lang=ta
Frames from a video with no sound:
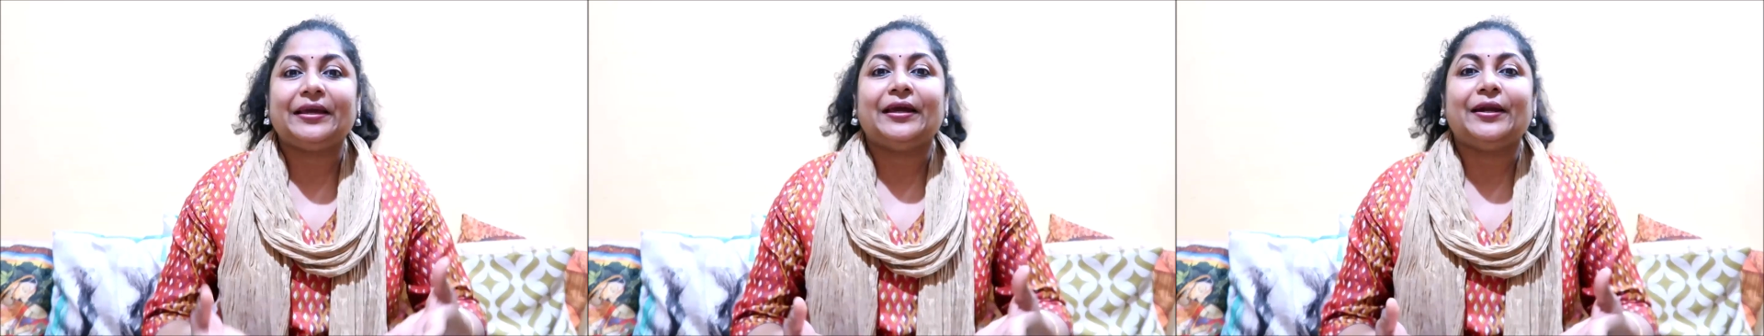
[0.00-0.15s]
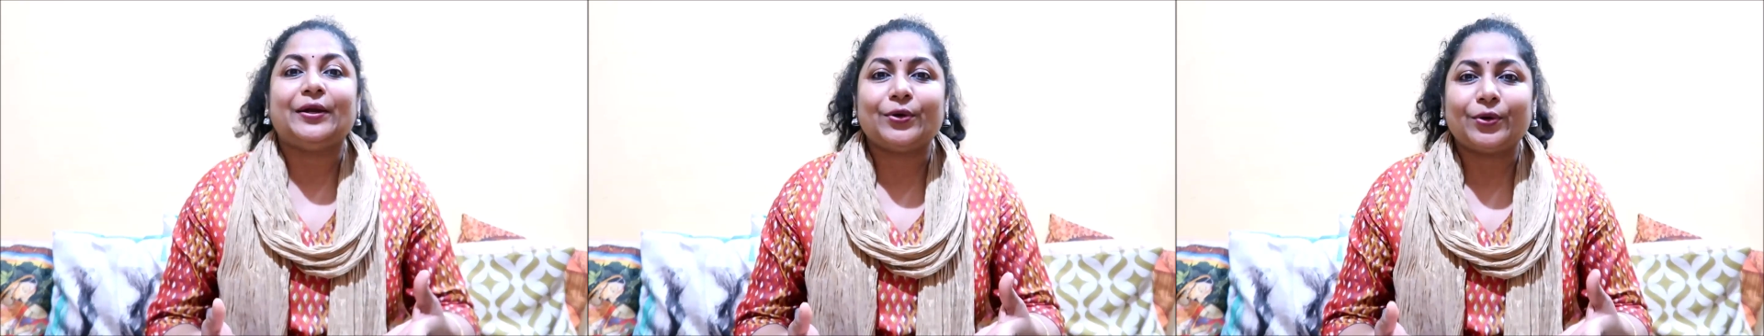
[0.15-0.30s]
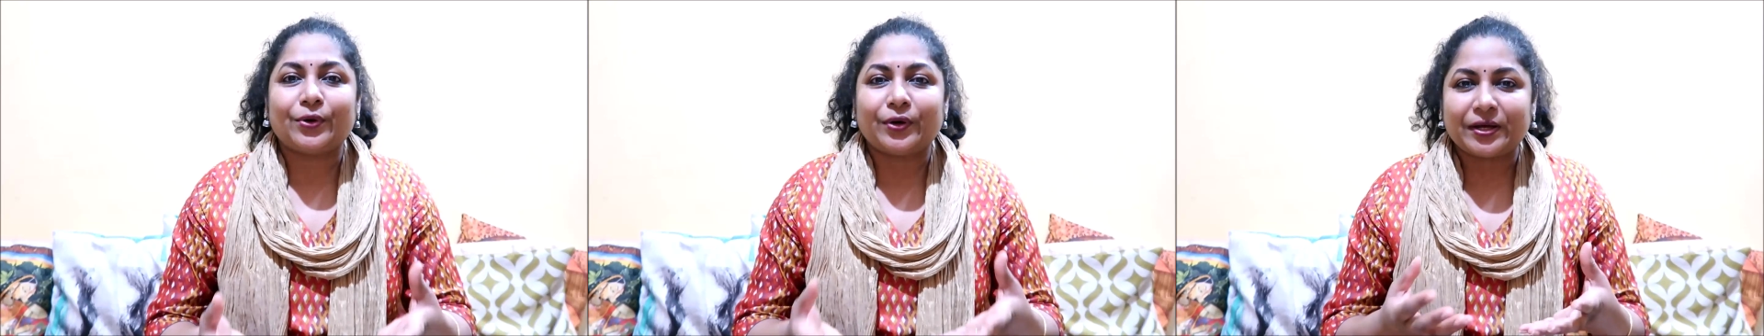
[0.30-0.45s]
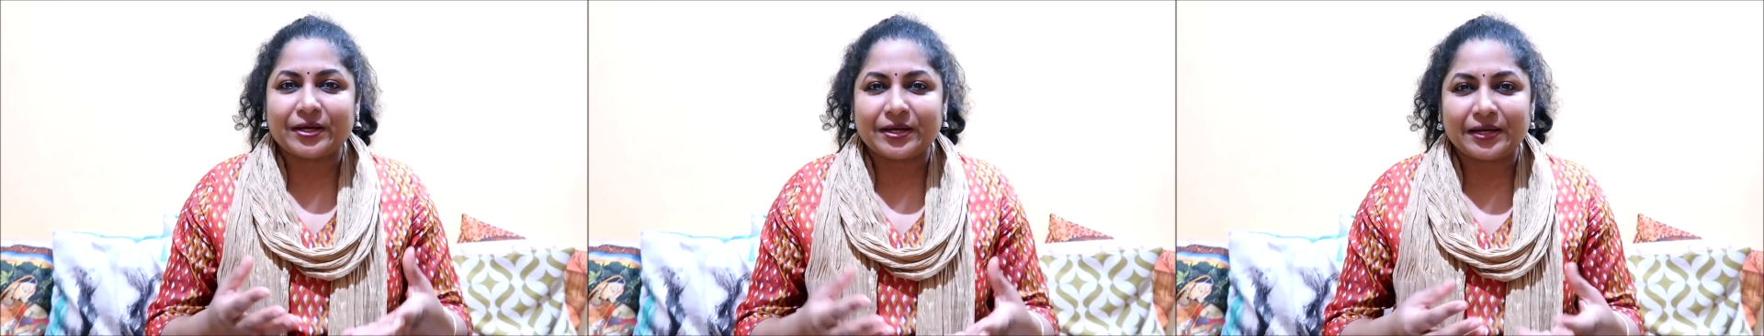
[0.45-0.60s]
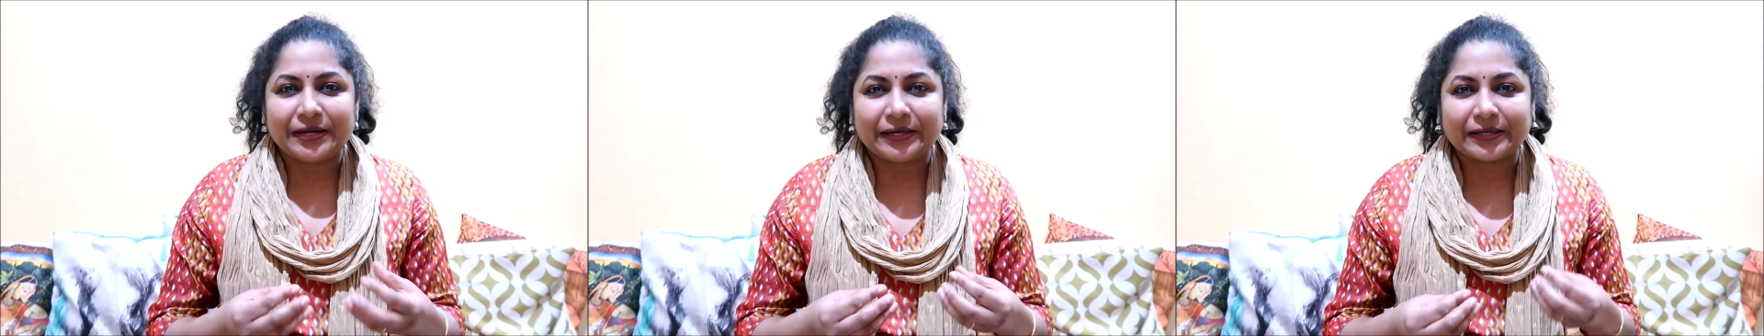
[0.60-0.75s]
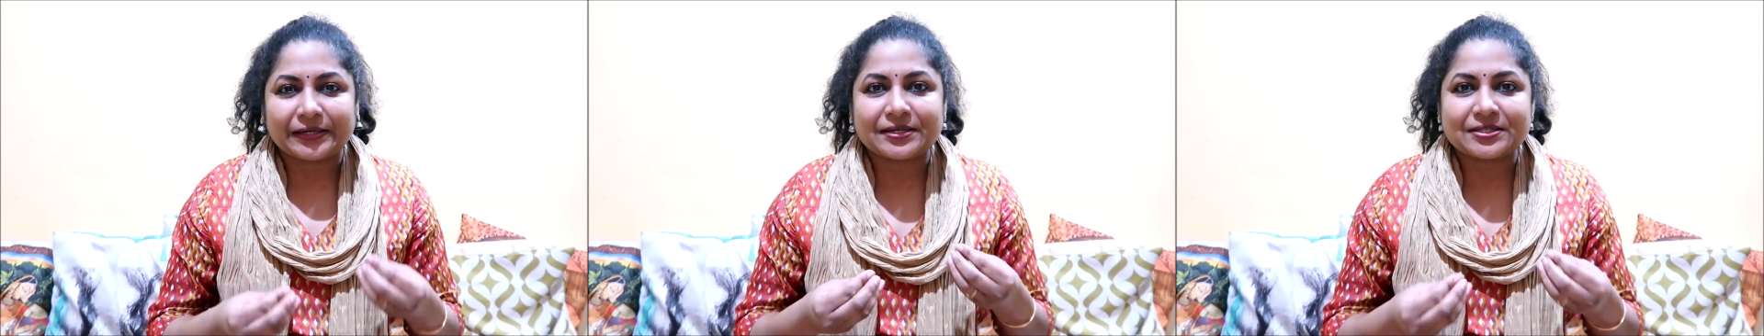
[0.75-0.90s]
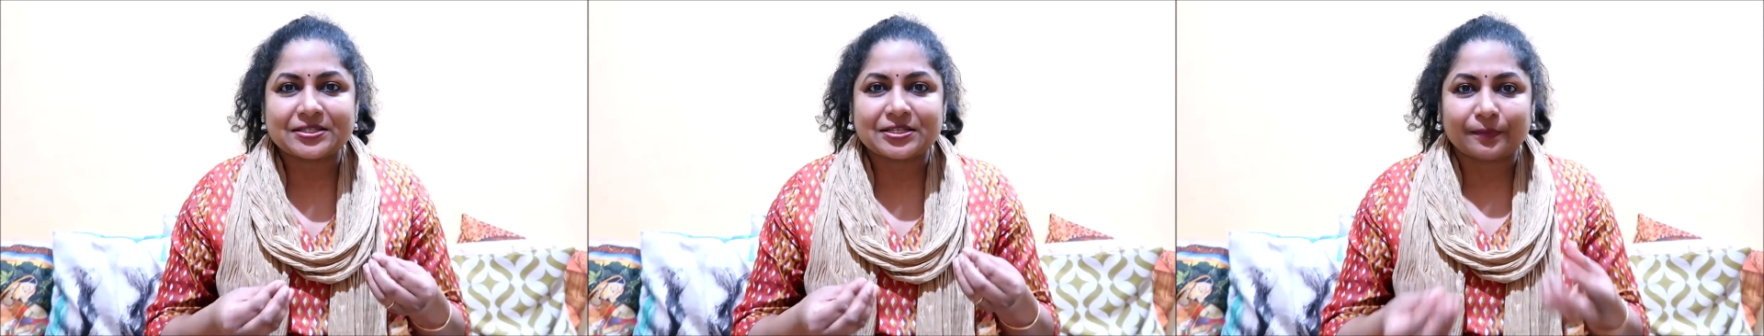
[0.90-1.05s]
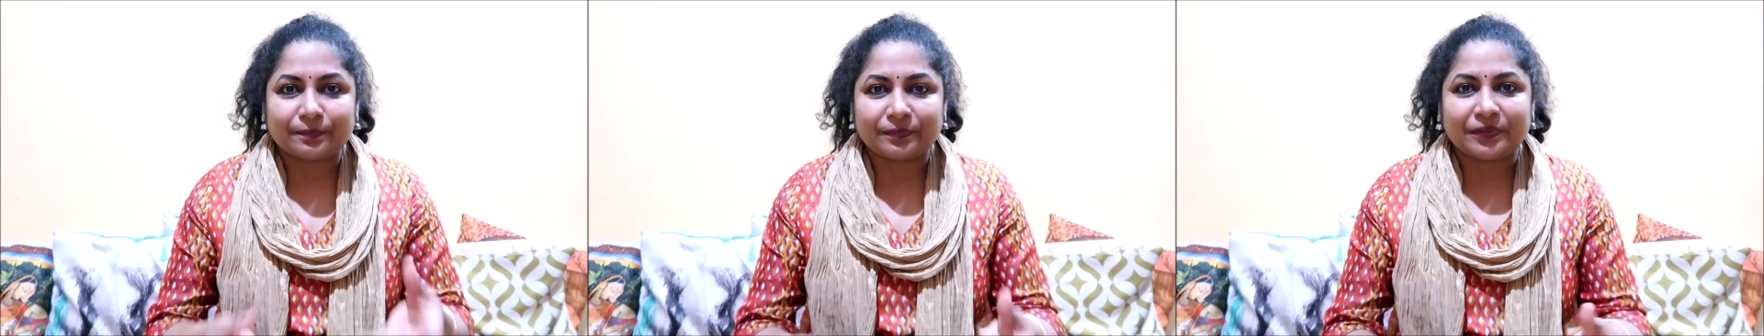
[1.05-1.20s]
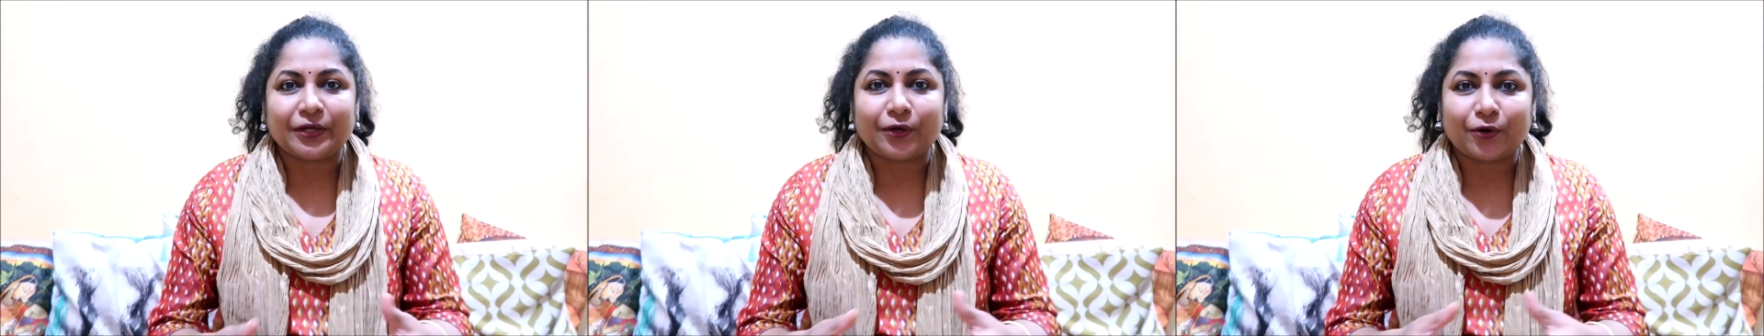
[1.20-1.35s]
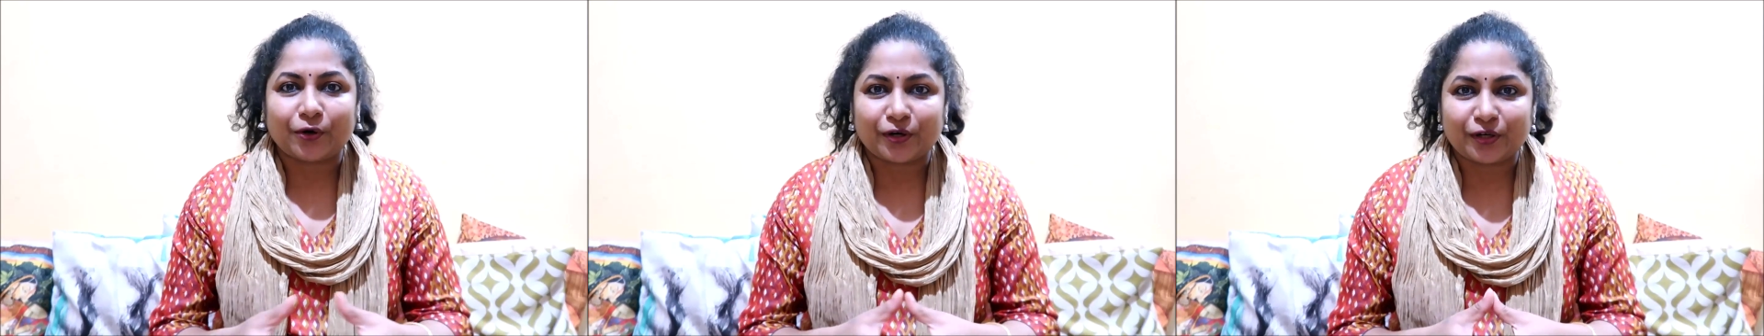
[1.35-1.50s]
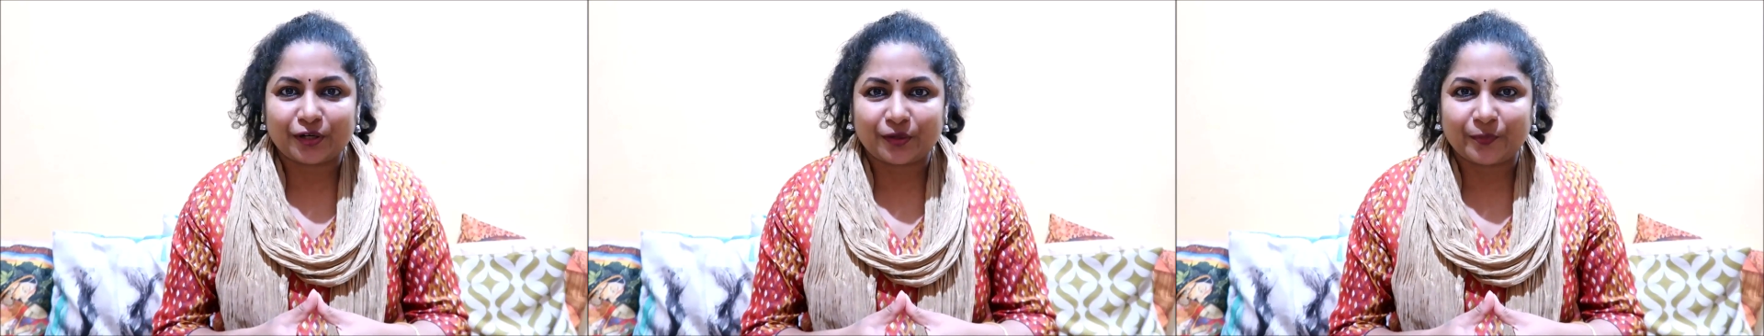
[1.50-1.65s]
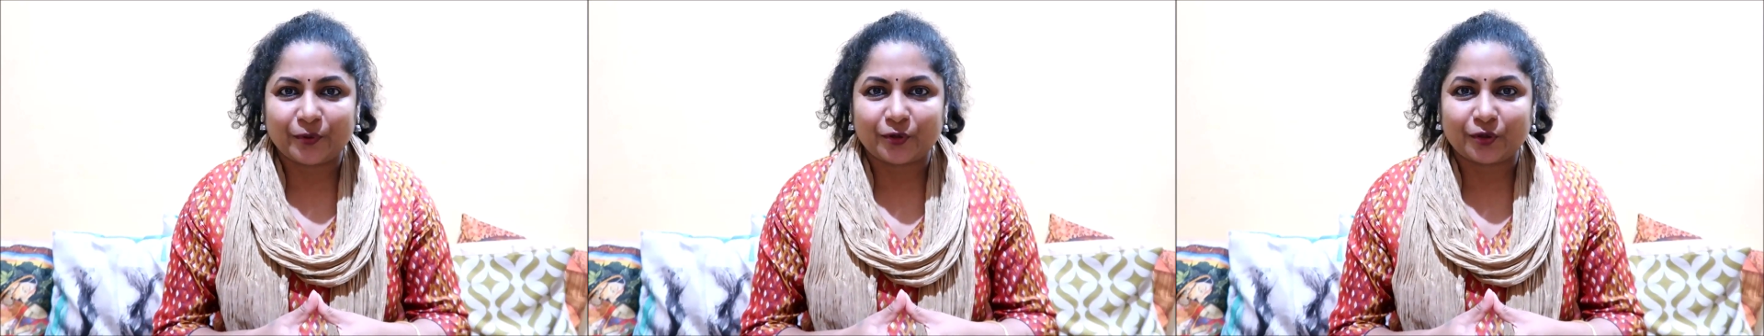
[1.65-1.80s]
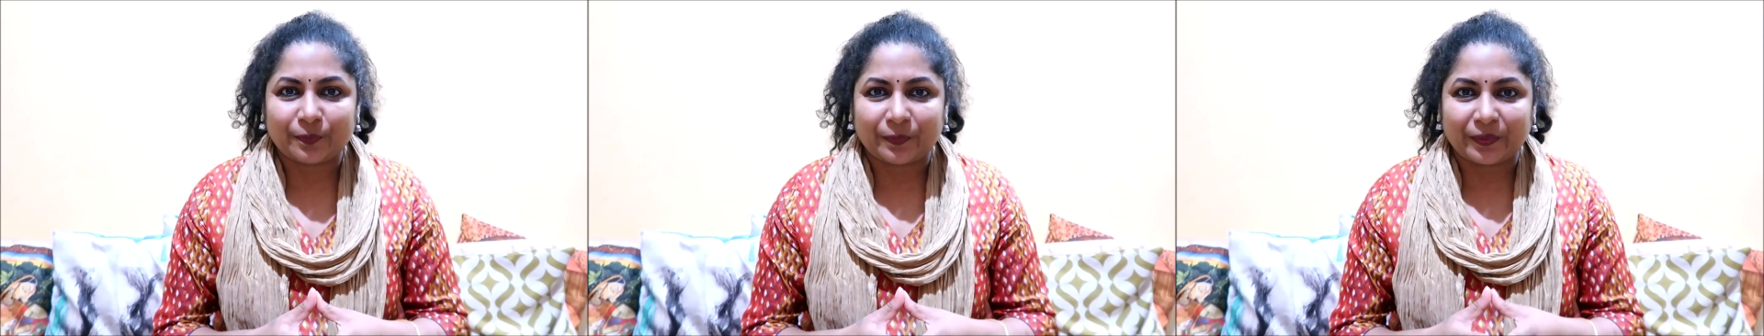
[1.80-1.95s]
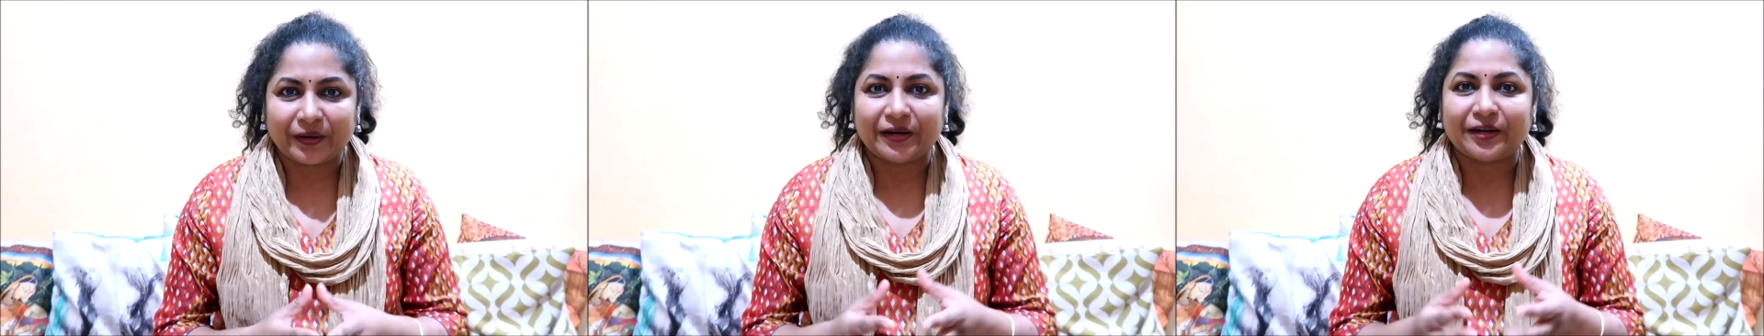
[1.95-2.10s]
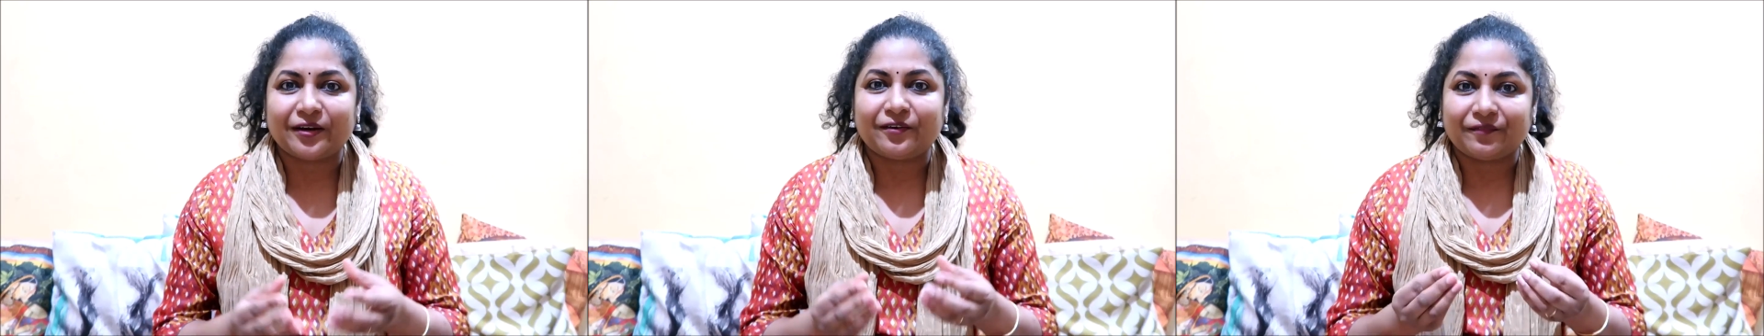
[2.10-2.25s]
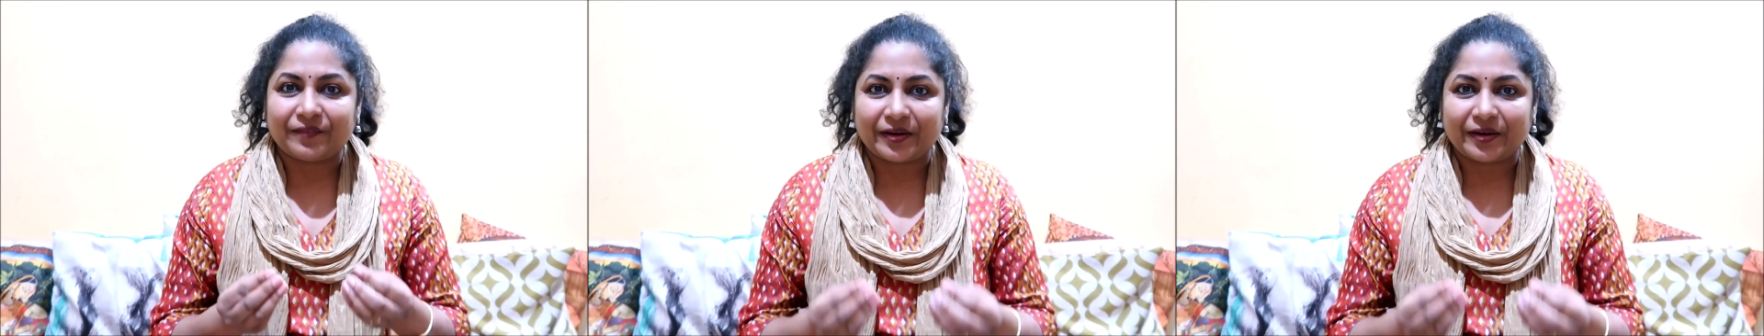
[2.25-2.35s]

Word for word: என்னோட லிட்டில் சம்திங் கான்ட்ரிபியூட் பண்ண